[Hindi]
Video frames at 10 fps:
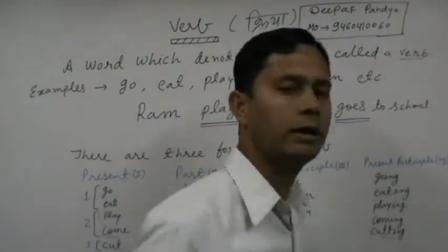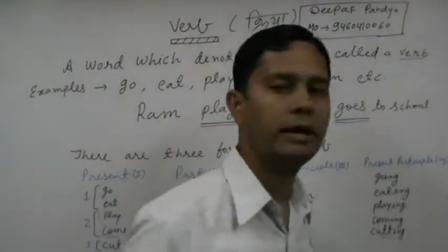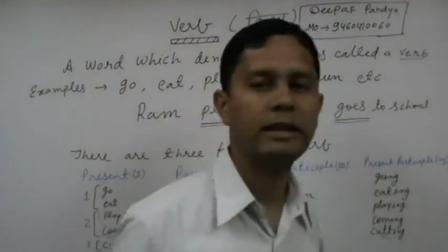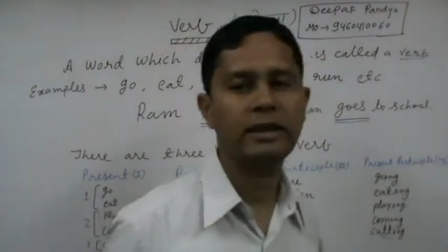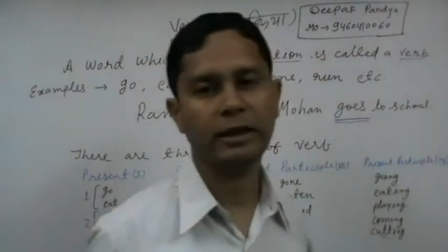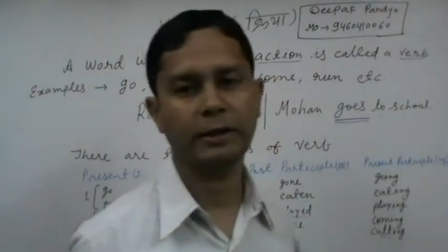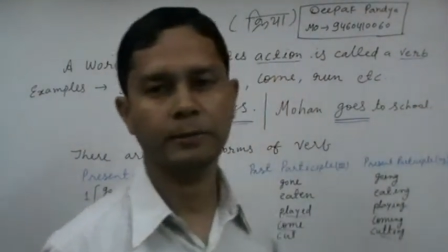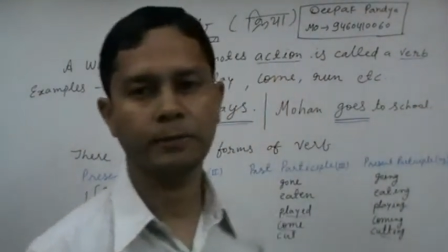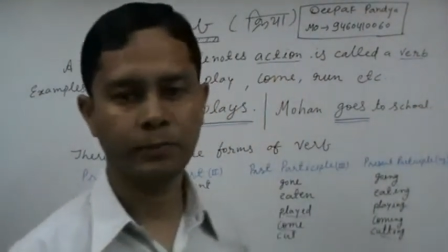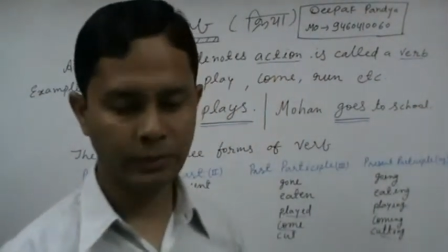कहते हैं
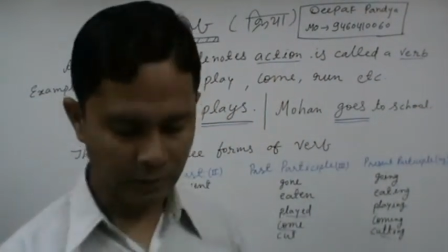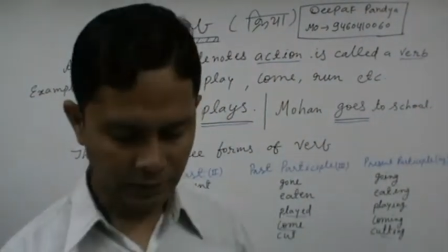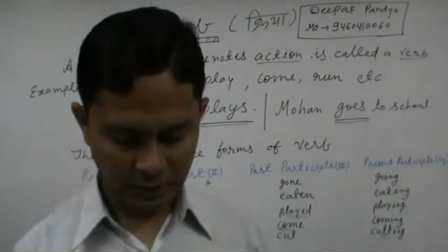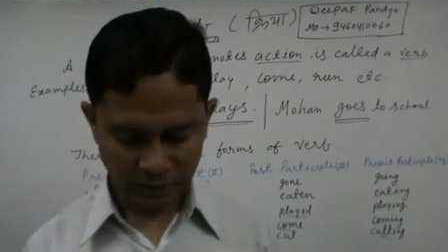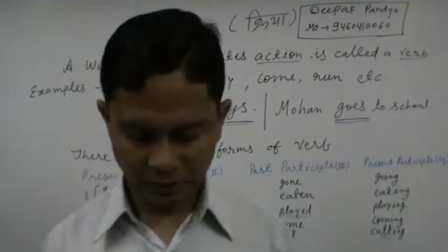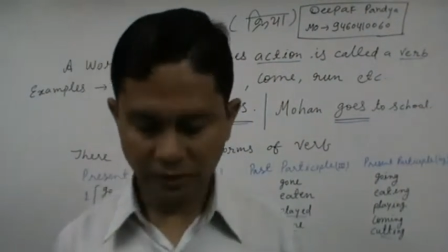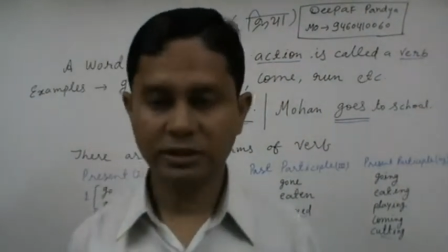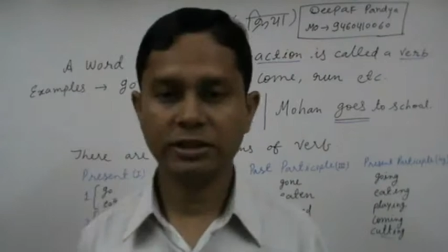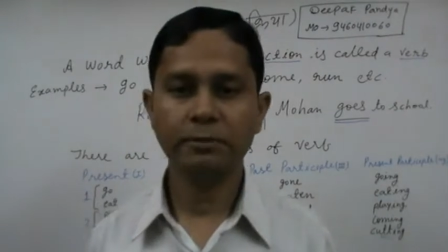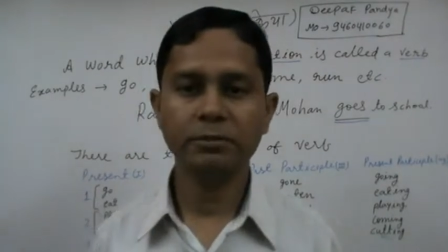
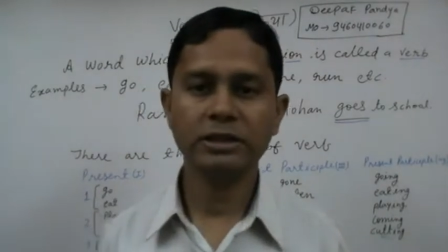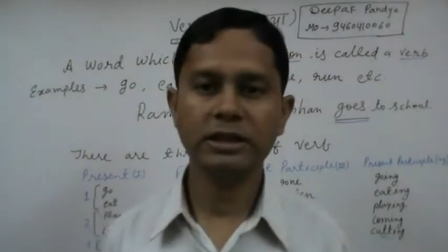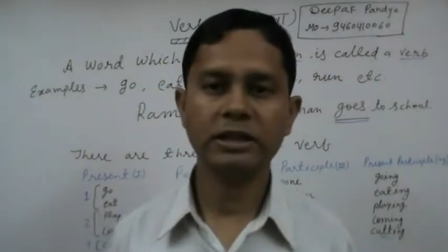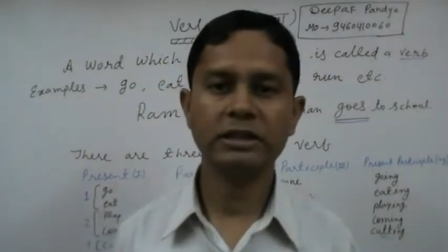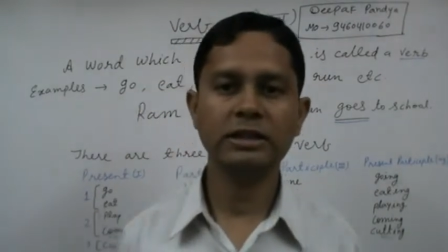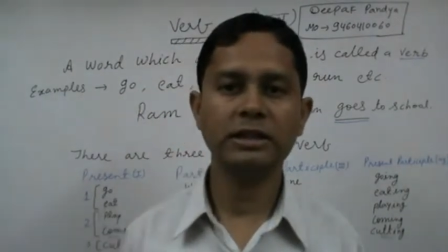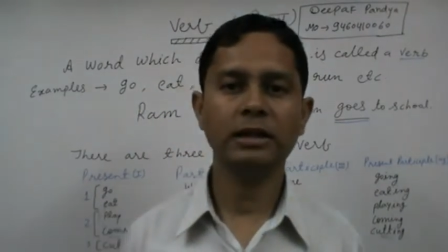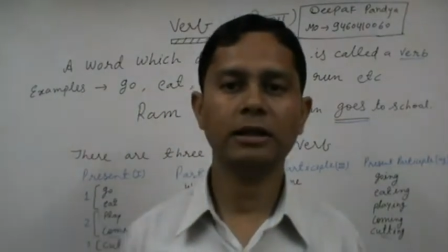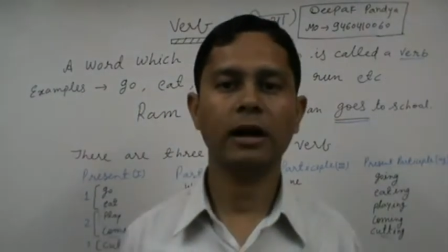जिस शब्द से किसी